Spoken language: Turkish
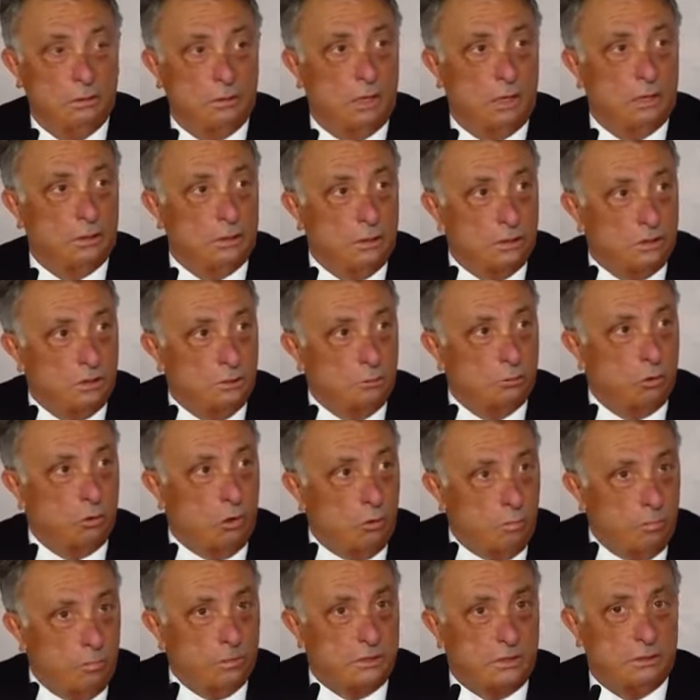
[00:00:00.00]
Kardeşim
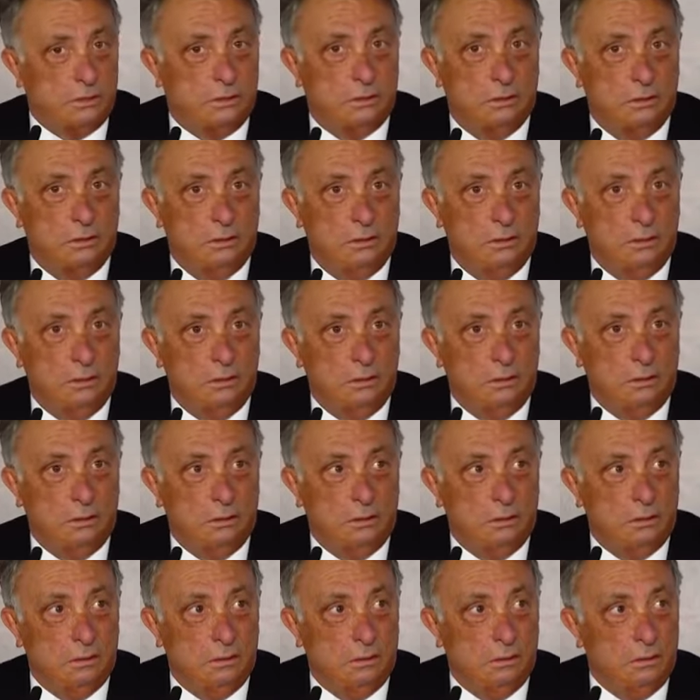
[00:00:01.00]
çok basit.
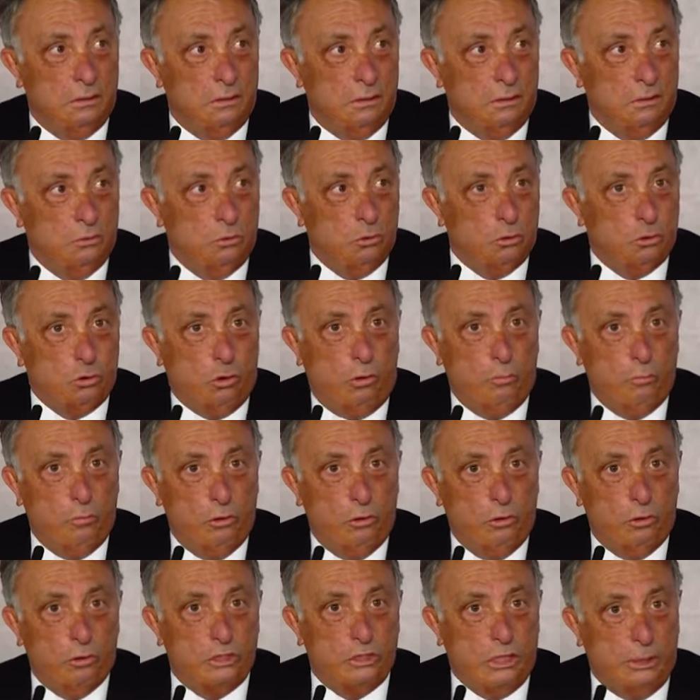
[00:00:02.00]
110
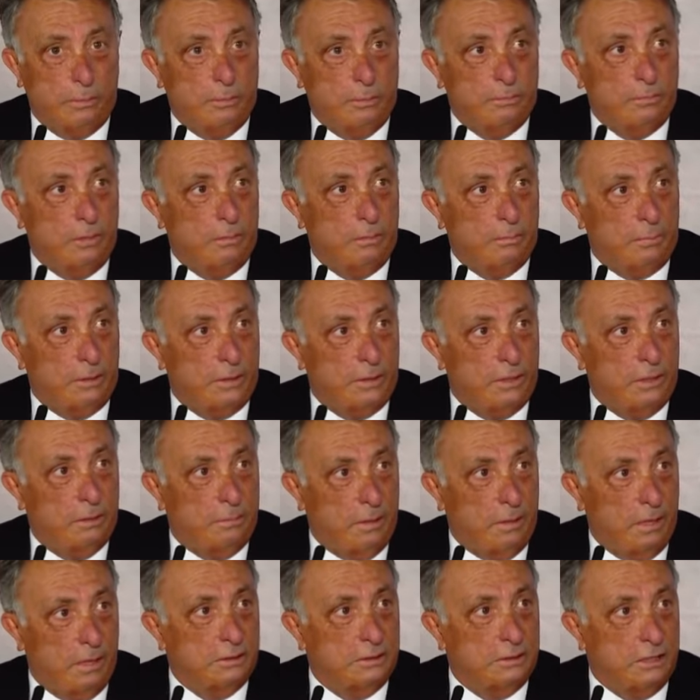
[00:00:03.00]
milyon cebimden
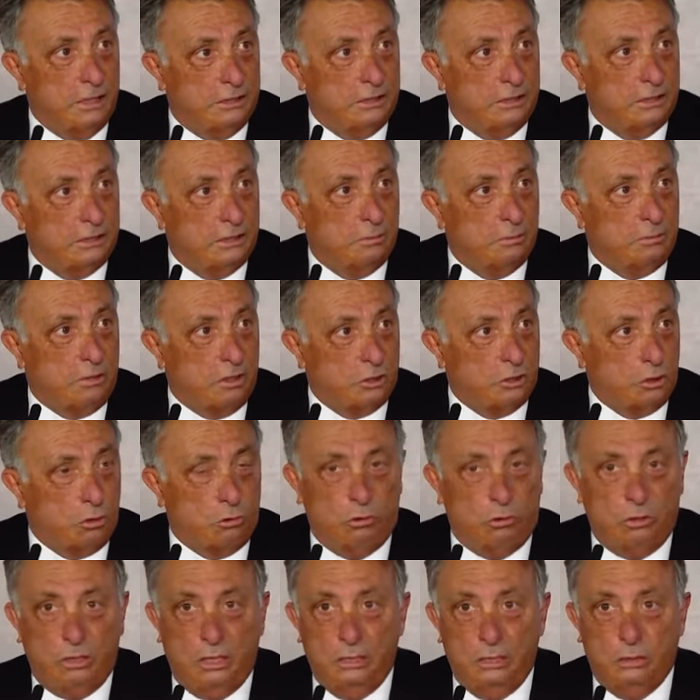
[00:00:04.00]
parayı ben getirdim
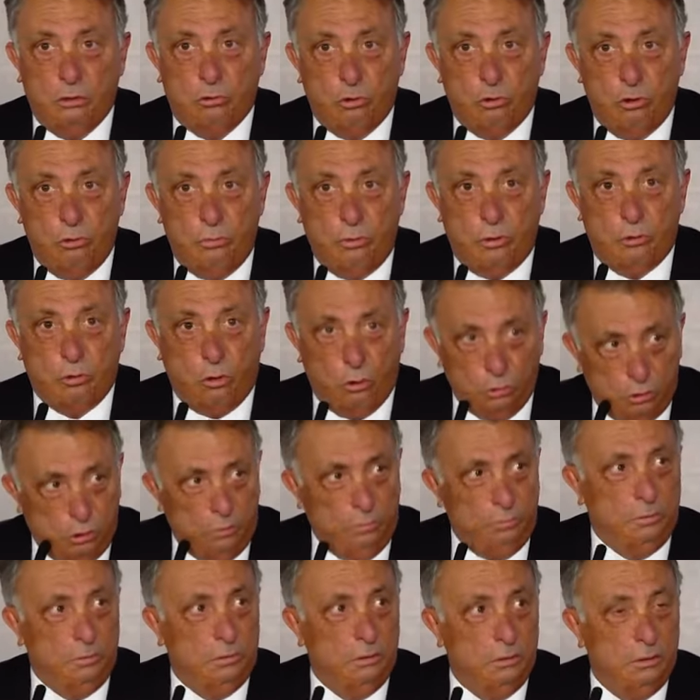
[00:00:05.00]
kasa kolaylığı kulübe
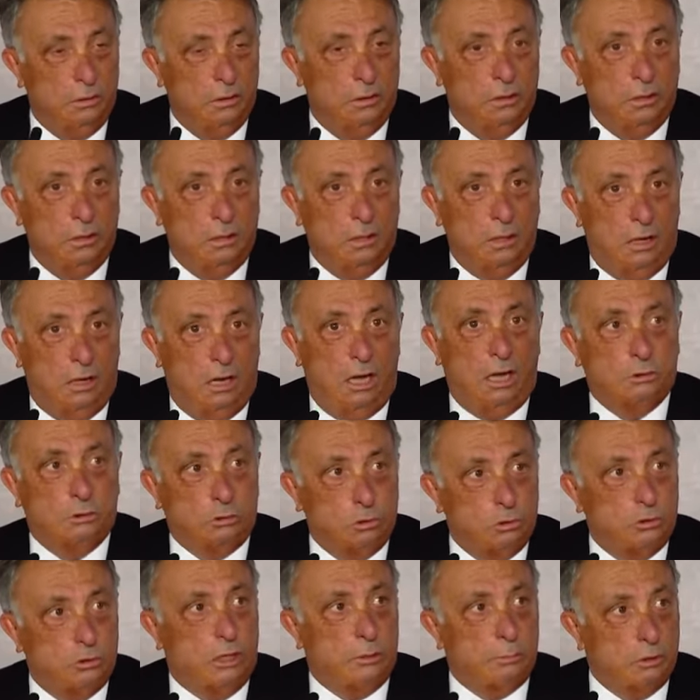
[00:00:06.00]
koydum.
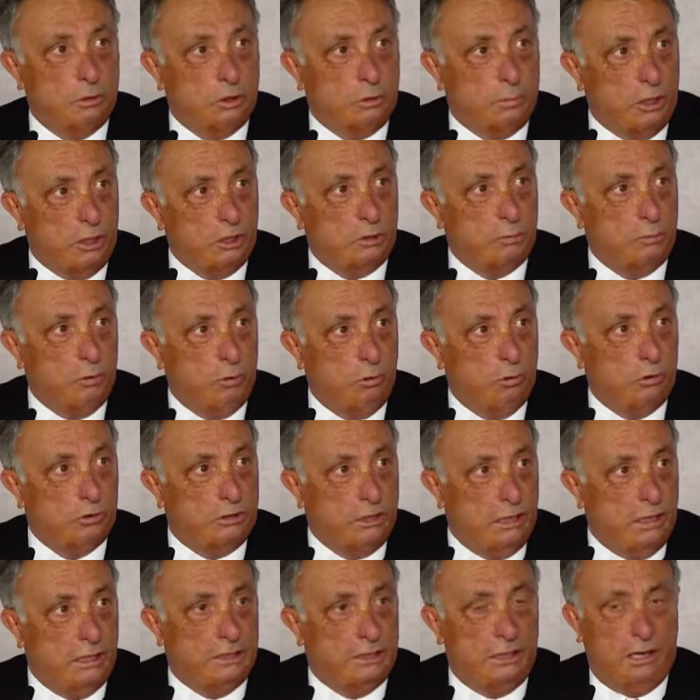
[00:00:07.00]
675
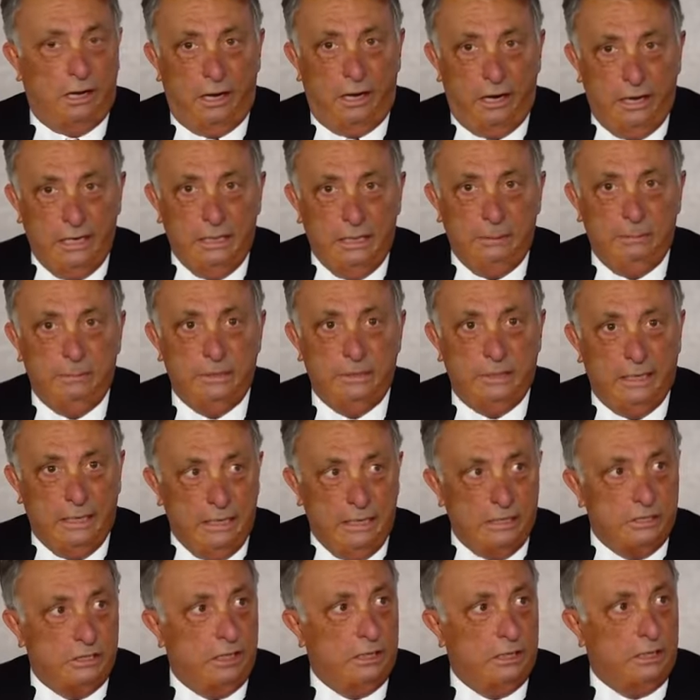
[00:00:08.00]
milyon TL'de ailemin
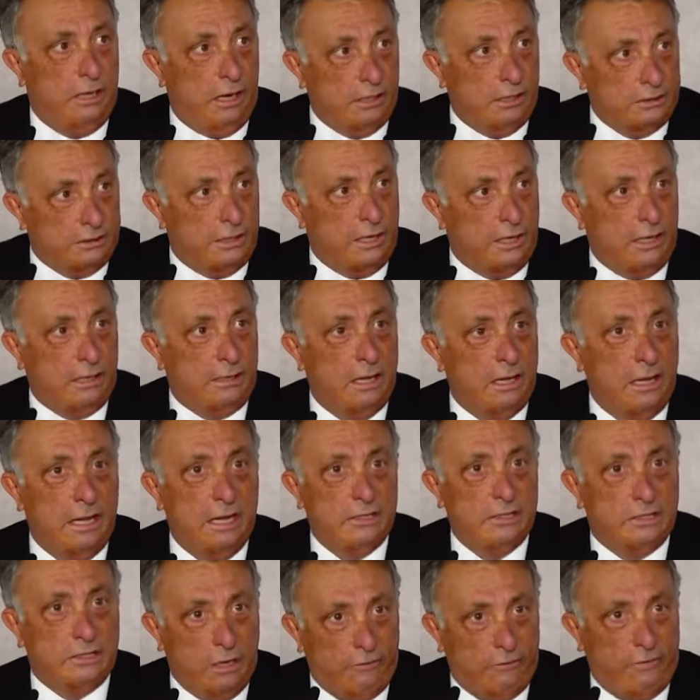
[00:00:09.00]
geleceğini
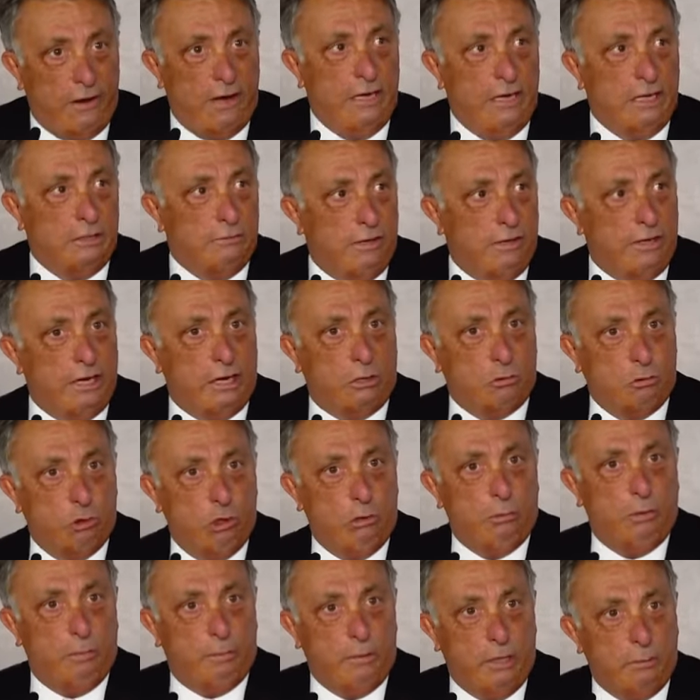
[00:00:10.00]
atarak kefalet vererek
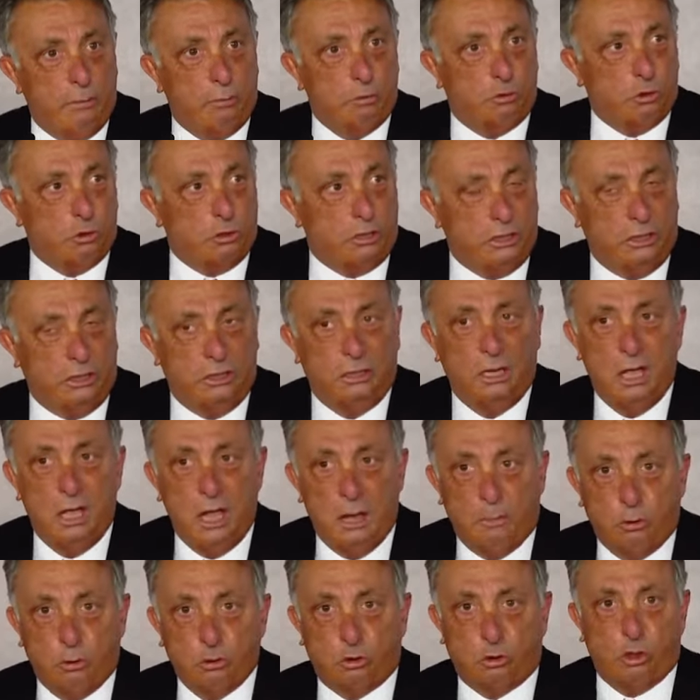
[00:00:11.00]
kulübü bir buçuk yıl
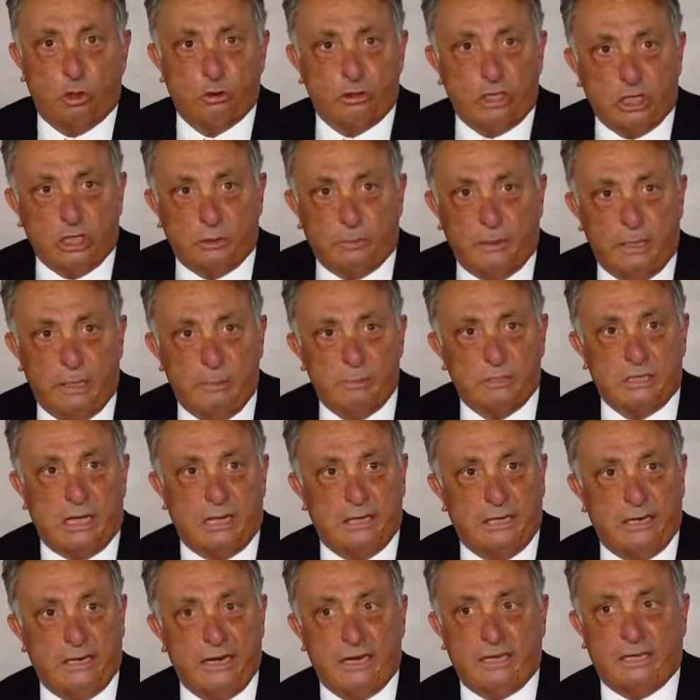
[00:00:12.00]
bu sözleşme
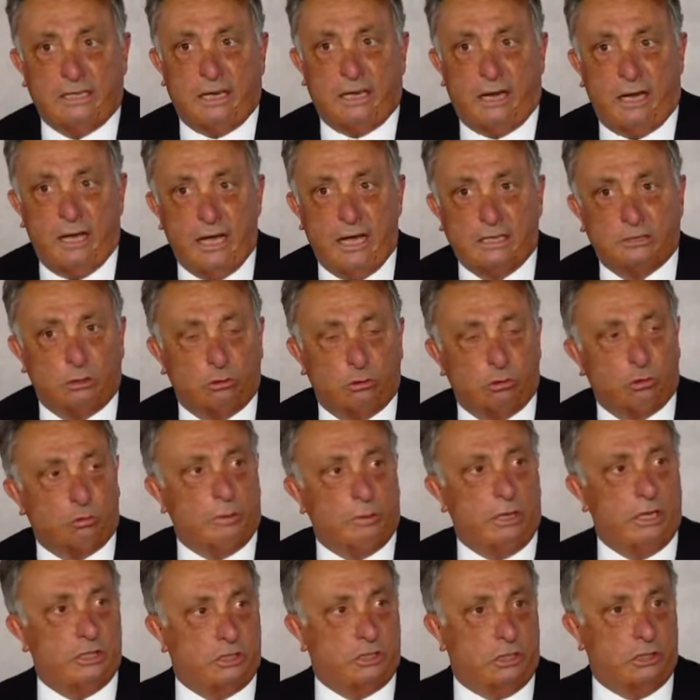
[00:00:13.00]
imzalarına kadar ayakta
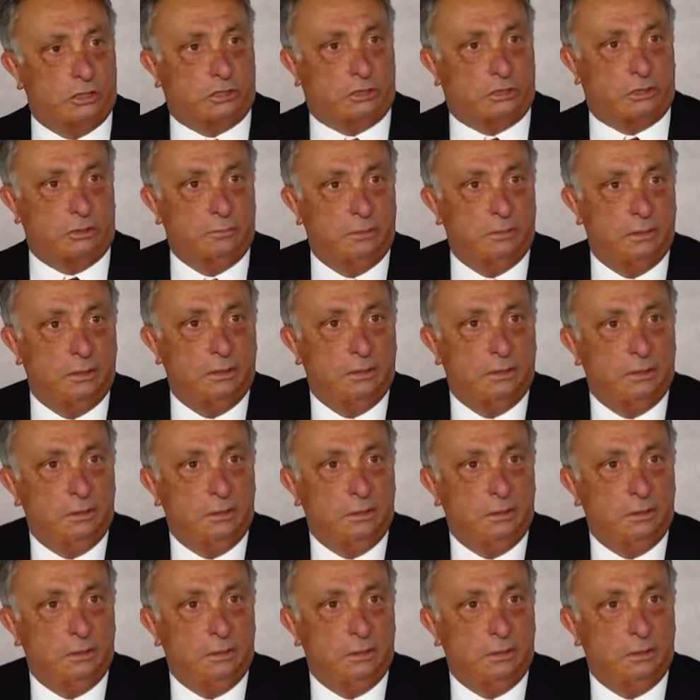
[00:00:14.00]
tutmaya çalıştım.